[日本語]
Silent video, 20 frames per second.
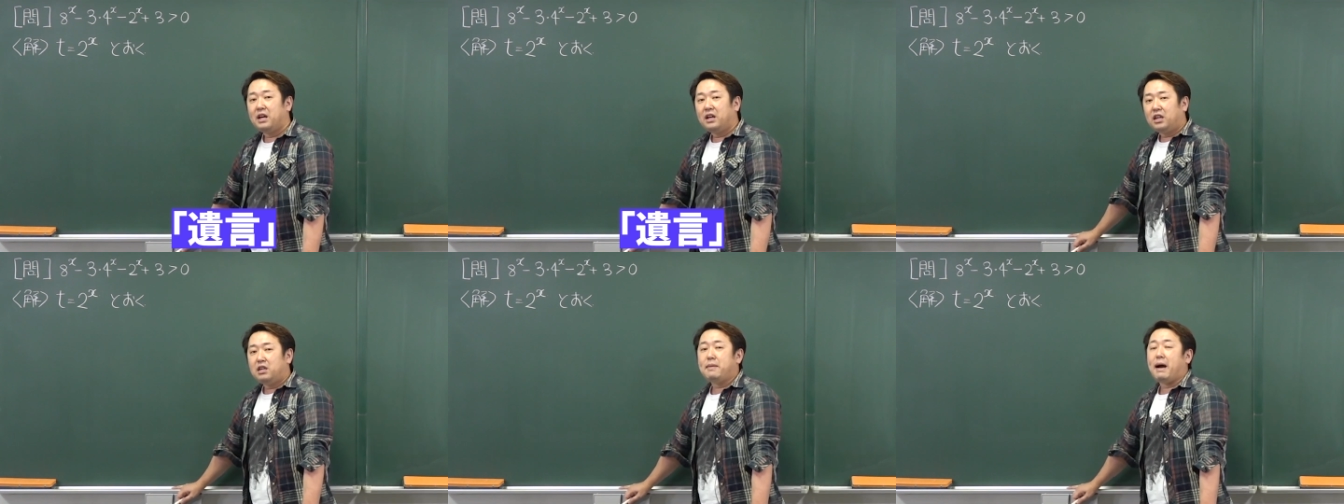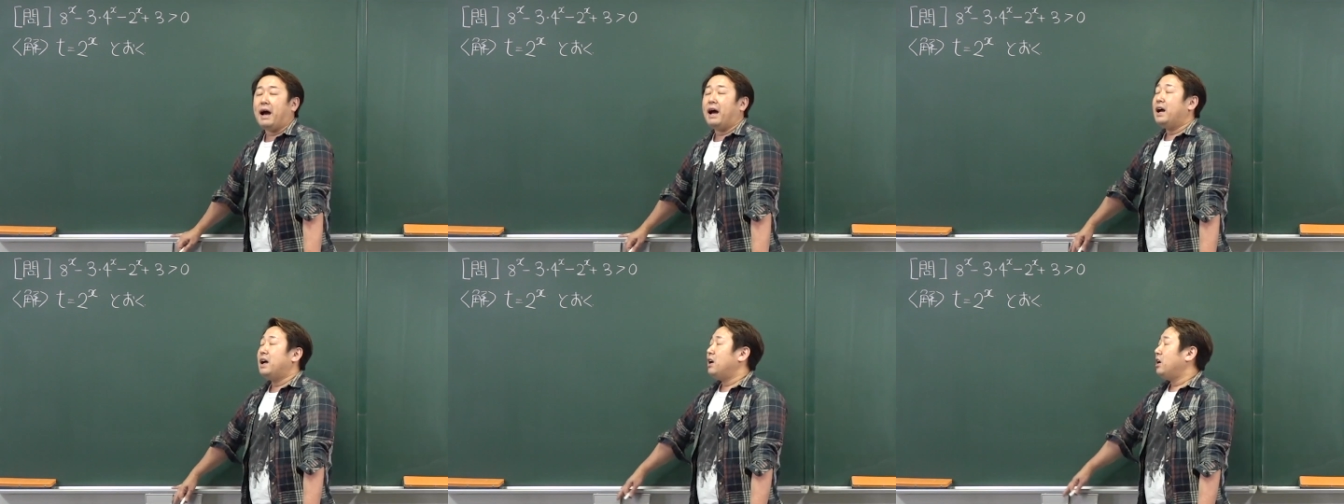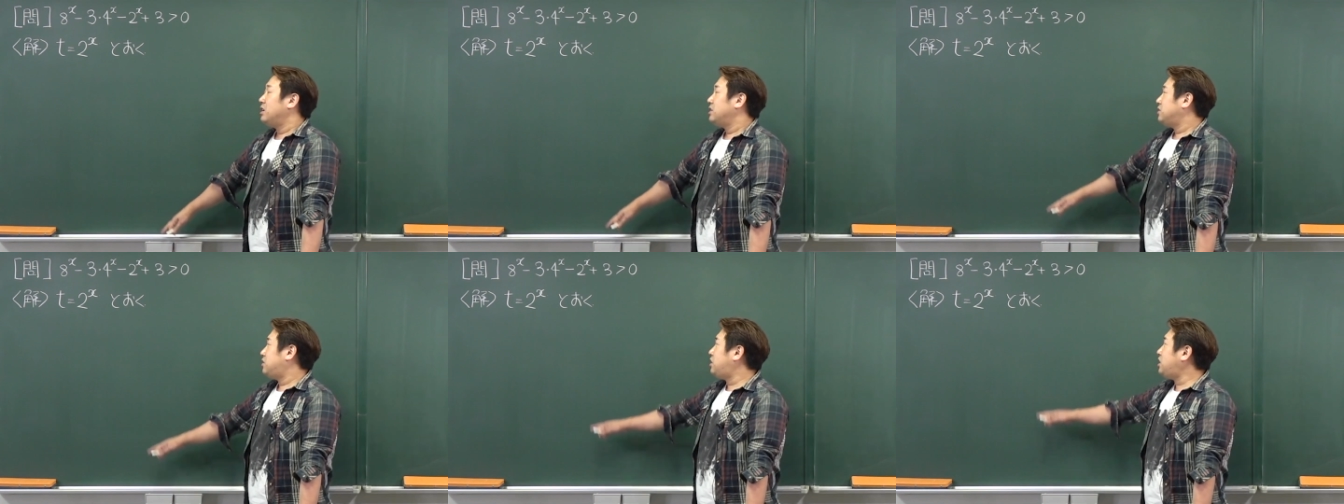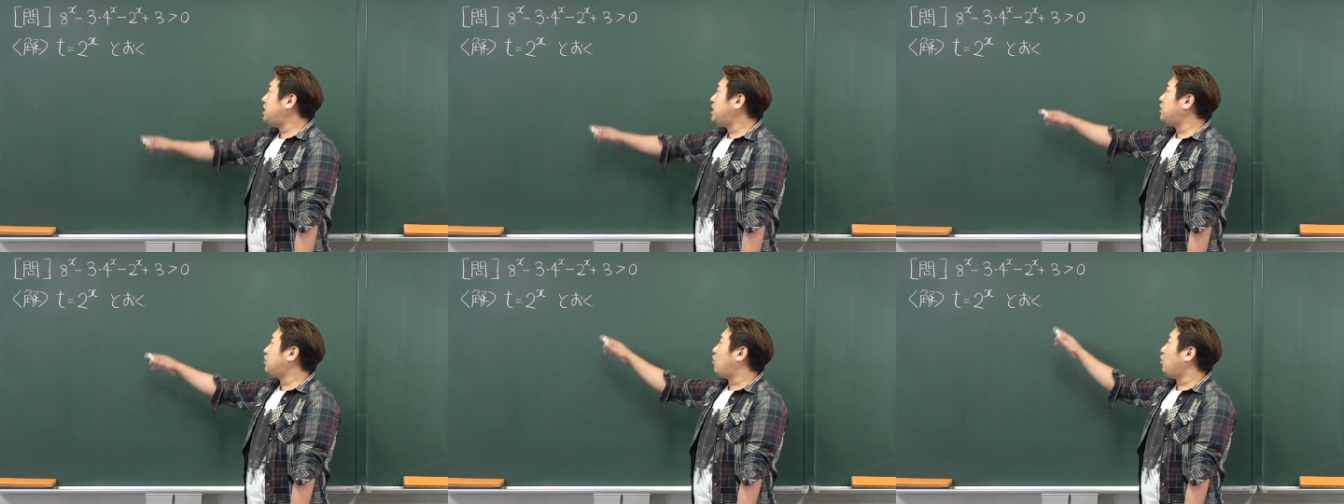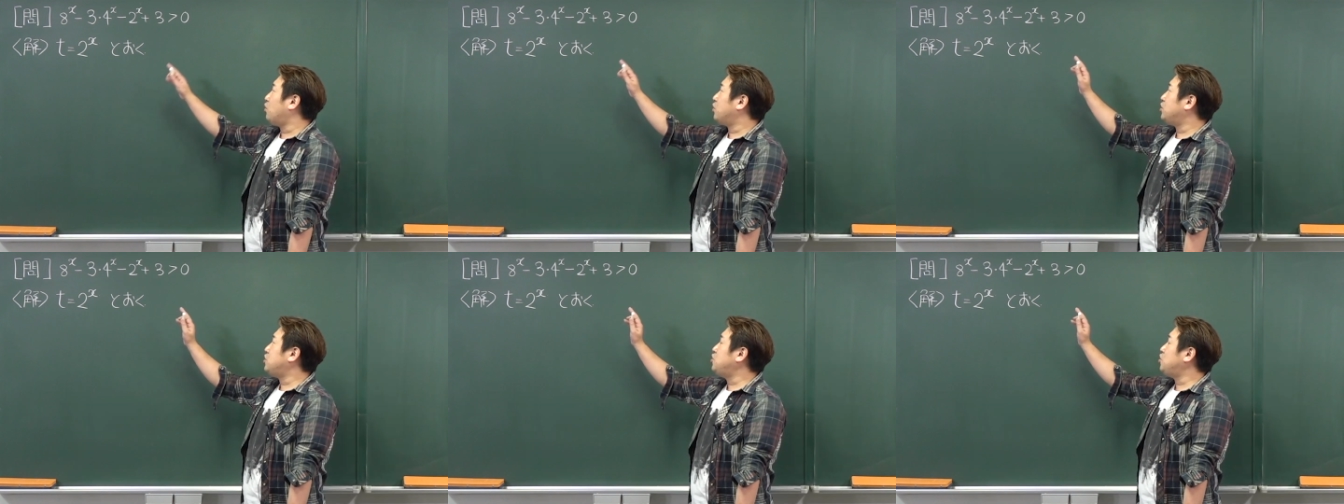今、t
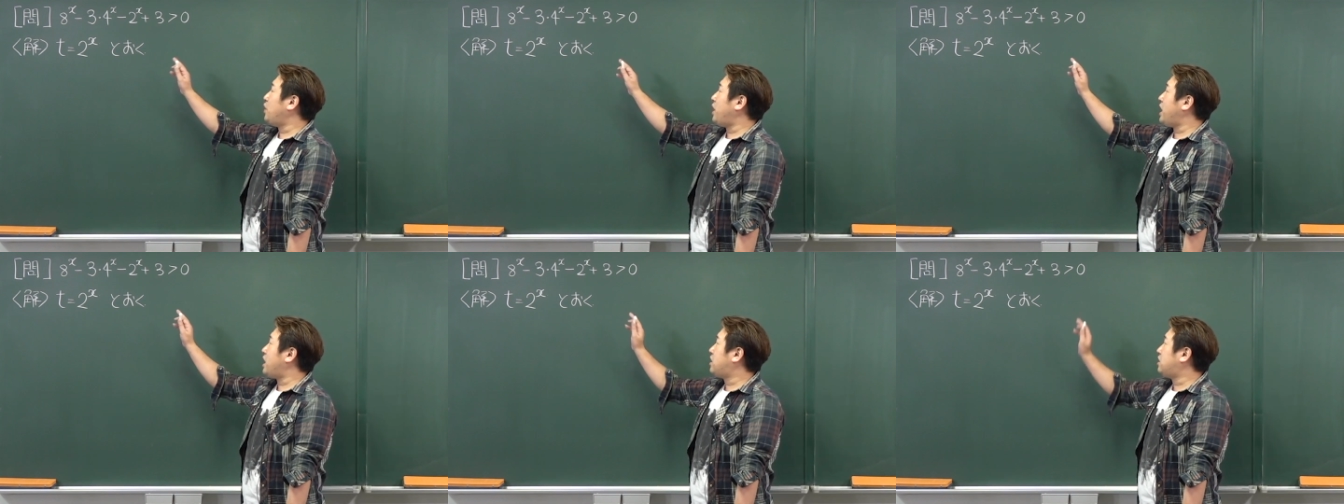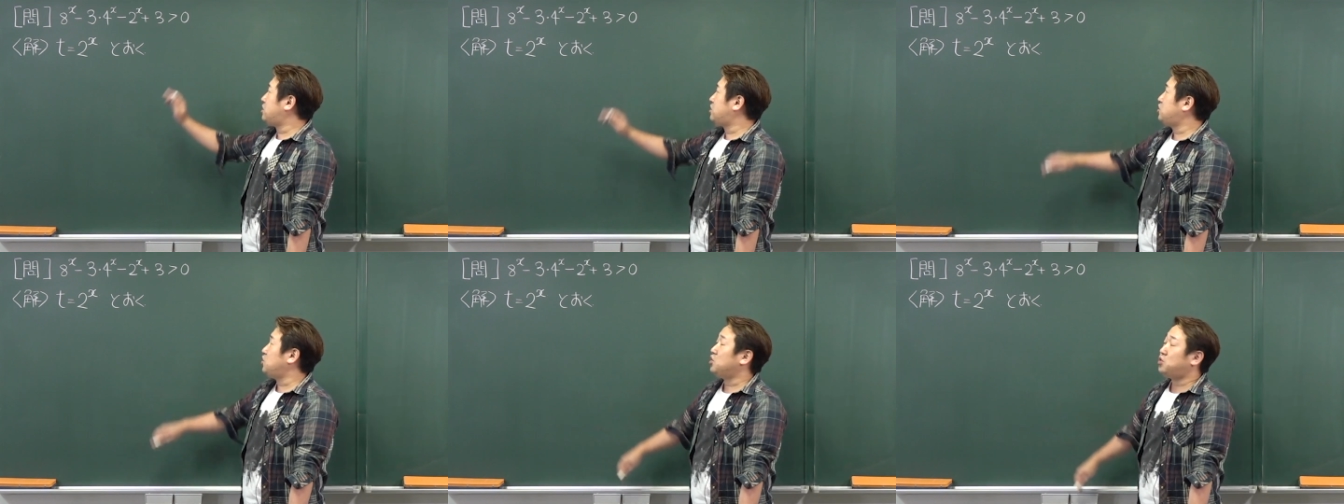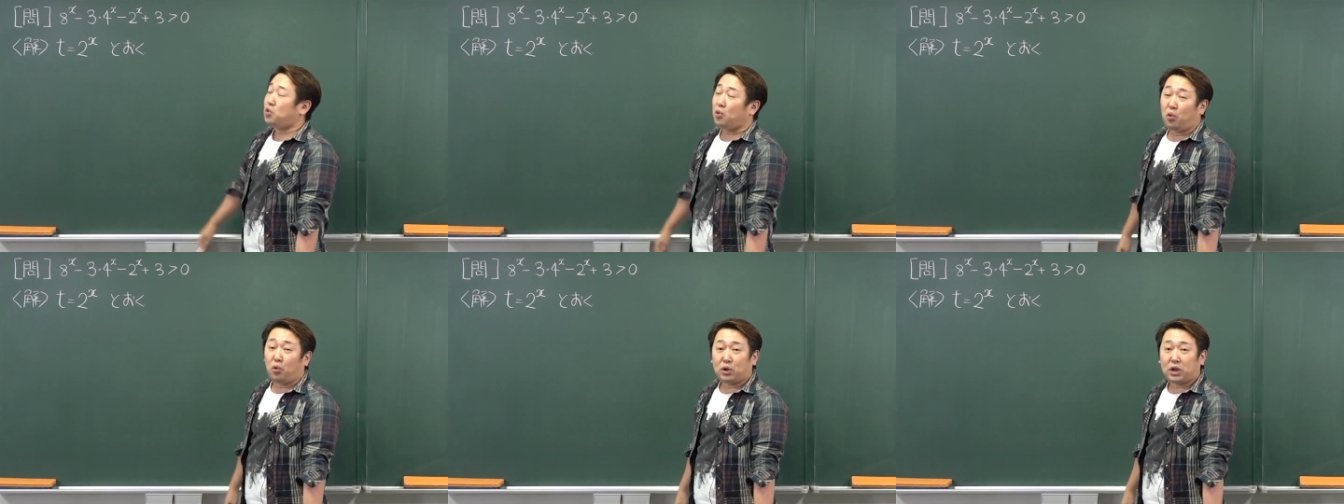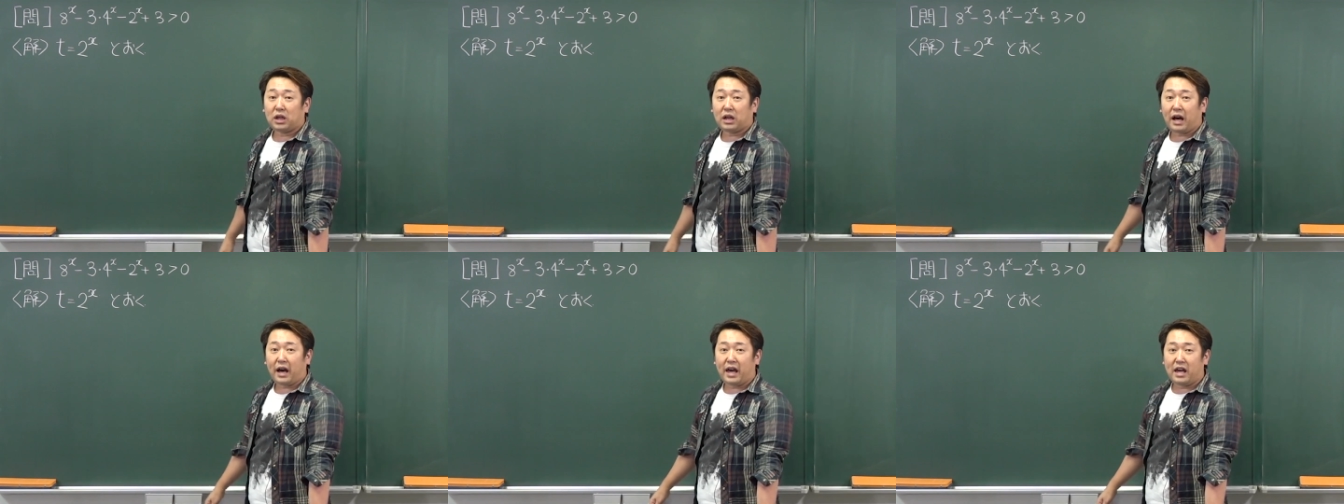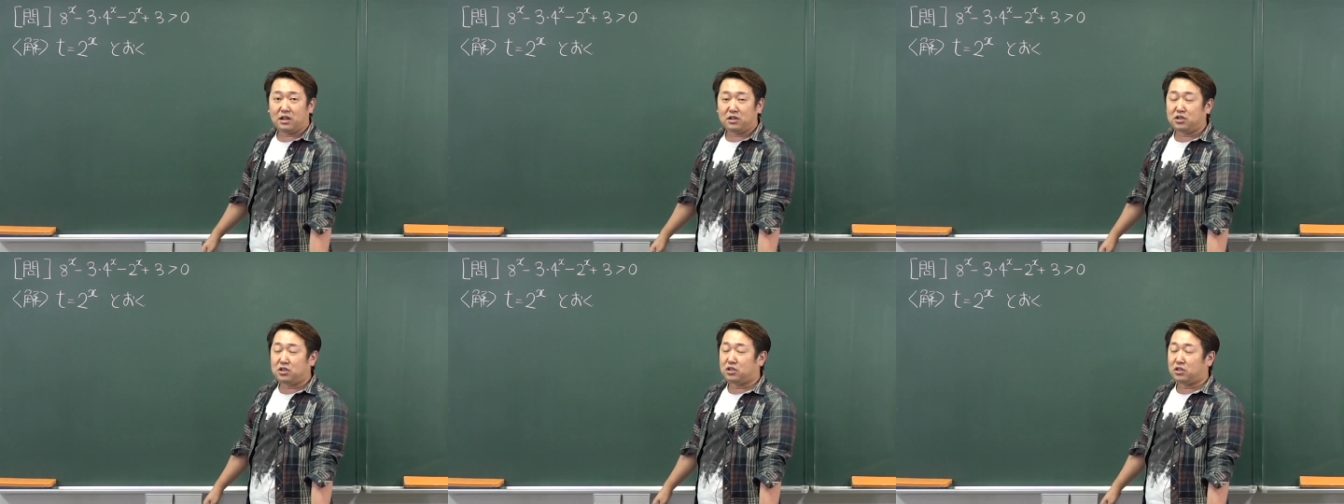イコール2の x 乗と置き換
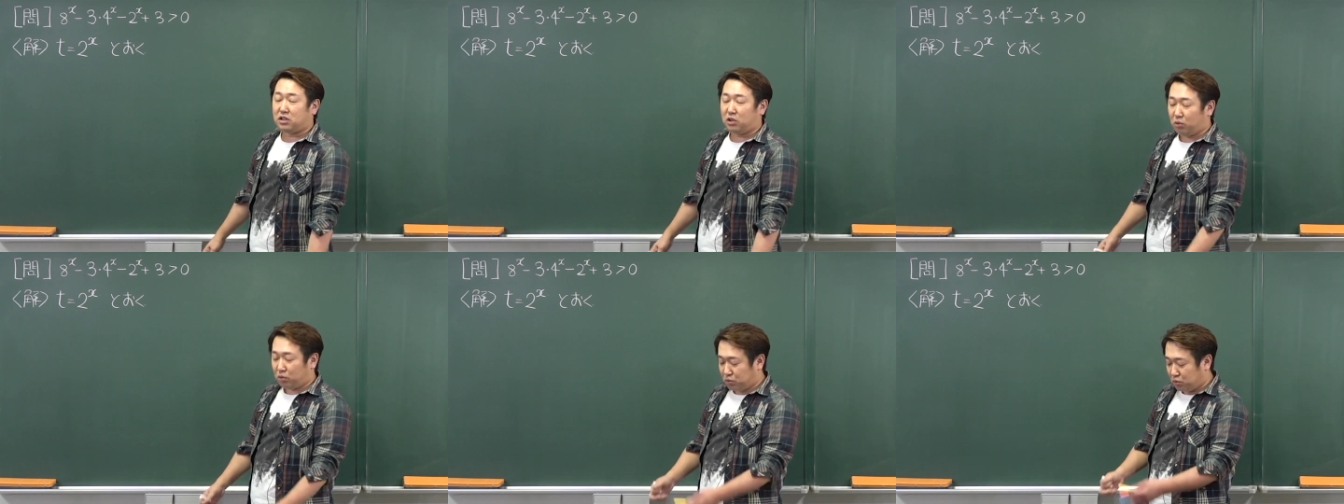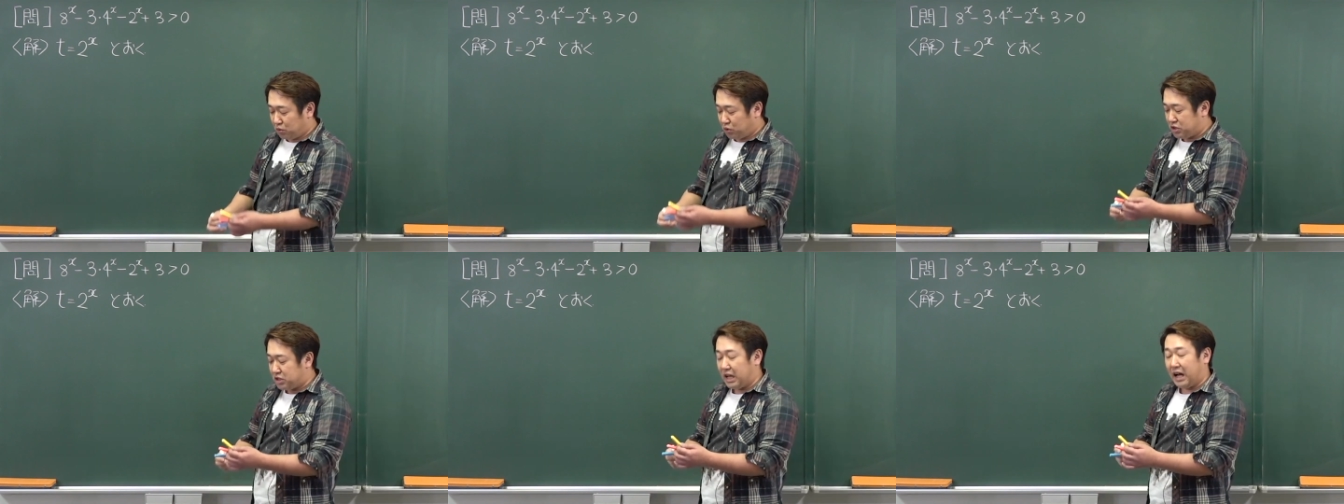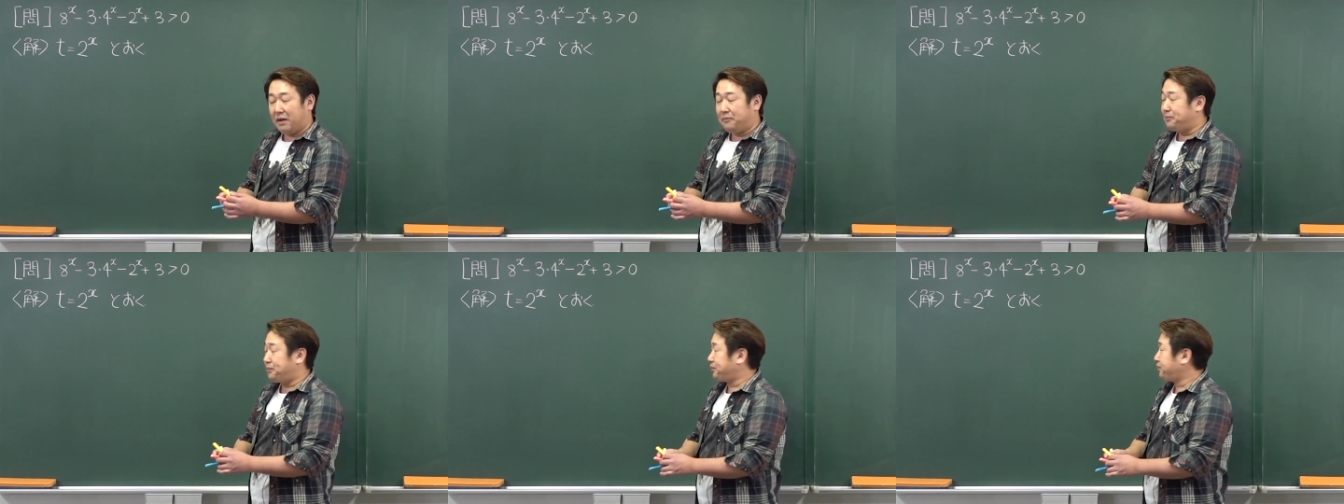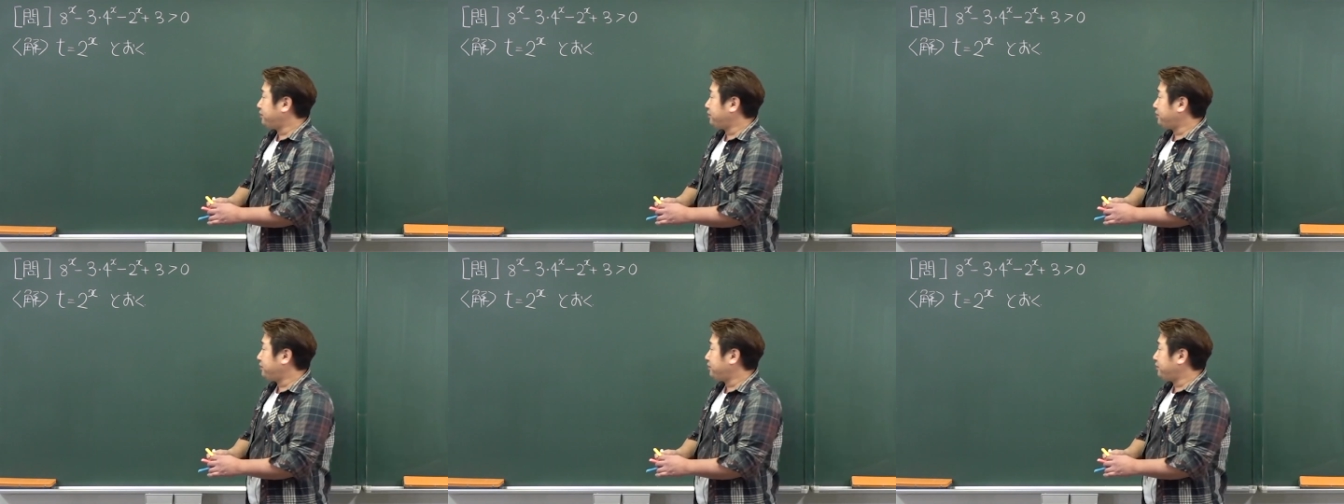えるってことをした。